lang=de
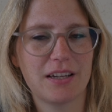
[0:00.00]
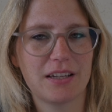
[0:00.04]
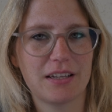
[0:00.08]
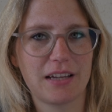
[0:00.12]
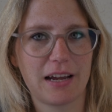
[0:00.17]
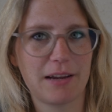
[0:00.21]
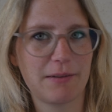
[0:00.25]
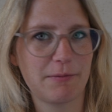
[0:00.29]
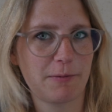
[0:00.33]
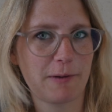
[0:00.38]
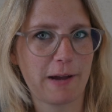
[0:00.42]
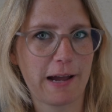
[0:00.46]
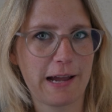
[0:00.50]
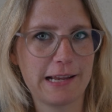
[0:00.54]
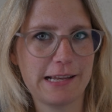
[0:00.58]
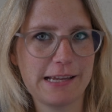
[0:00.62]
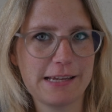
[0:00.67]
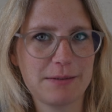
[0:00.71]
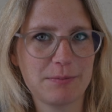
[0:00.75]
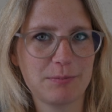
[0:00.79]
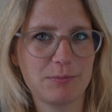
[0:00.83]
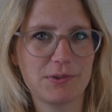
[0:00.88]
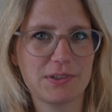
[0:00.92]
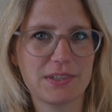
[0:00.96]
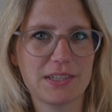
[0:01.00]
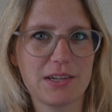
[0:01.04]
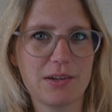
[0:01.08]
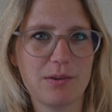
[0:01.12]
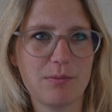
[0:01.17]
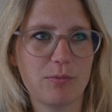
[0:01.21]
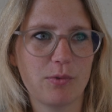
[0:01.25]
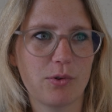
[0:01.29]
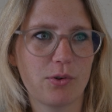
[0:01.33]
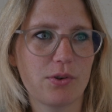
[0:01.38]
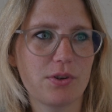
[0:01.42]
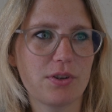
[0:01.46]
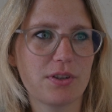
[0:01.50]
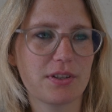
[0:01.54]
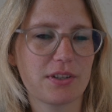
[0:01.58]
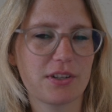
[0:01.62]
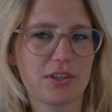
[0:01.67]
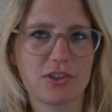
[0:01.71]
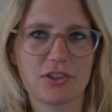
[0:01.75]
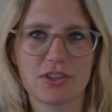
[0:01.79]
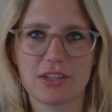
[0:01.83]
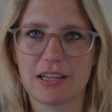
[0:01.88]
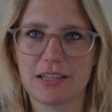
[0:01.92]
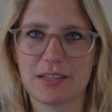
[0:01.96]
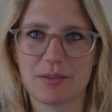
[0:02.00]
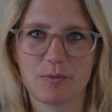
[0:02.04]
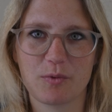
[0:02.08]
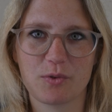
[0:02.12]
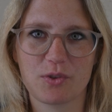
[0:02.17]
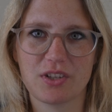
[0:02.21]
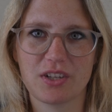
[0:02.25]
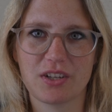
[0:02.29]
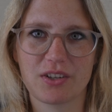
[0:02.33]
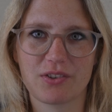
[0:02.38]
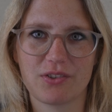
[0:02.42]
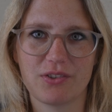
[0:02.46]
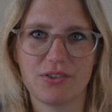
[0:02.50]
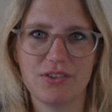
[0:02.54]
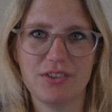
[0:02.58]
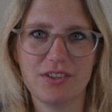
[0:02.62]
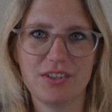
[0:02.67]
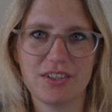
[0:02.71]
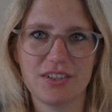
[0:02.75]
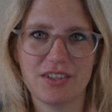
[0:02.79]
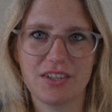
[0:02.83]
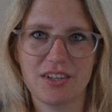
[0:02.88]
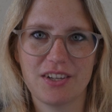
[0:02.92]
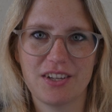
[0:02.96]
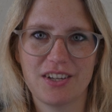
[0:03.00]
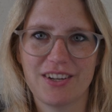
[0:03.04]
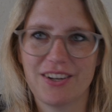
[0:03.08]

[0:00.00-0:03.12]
ein Freilichtmuseum und eine Stadt im Untergrund.